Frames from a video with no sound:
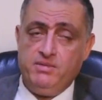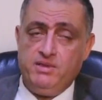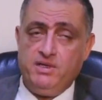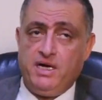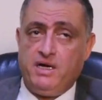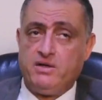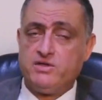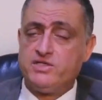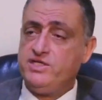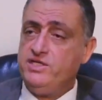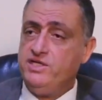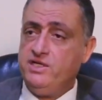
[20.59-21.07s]

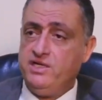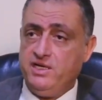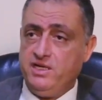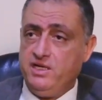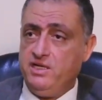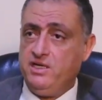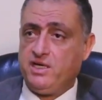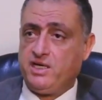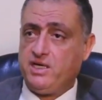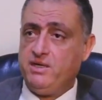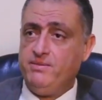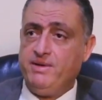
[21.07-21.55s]
عاوزين
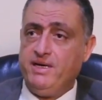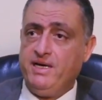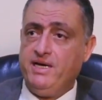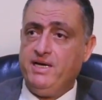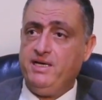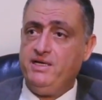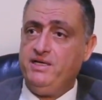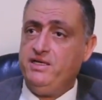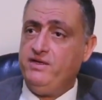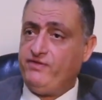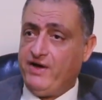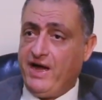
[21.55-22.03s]
النقيب
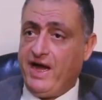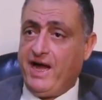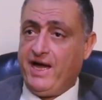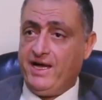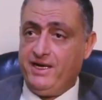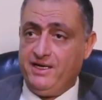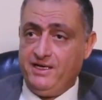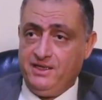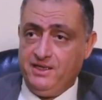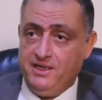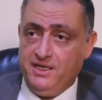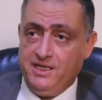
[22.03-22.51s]
قال
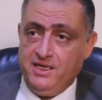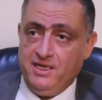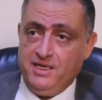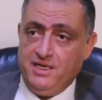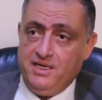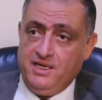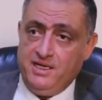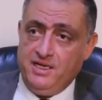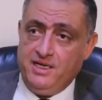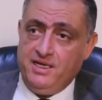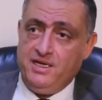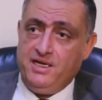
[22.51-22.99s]
نفعل
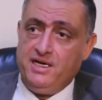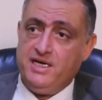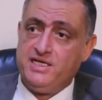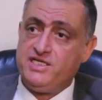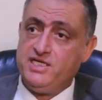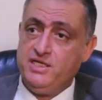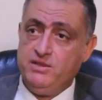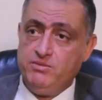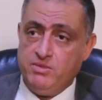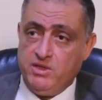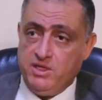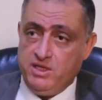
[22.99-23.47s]

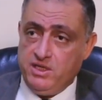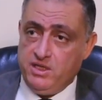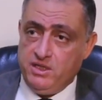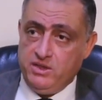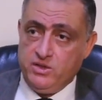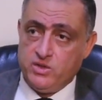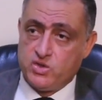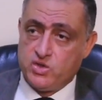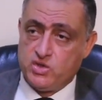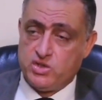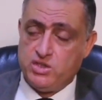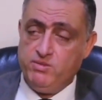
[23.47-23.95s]
هذه
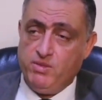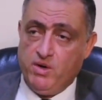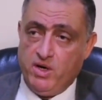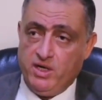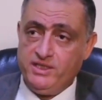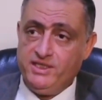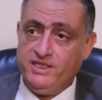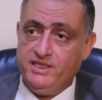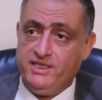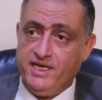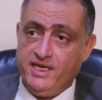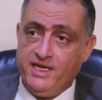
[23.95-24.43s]
النصوص
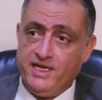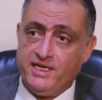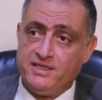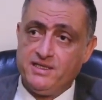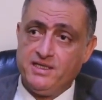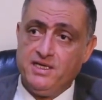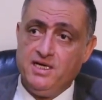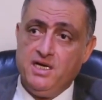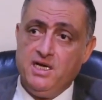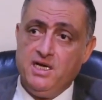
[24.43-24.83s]
المواد ديت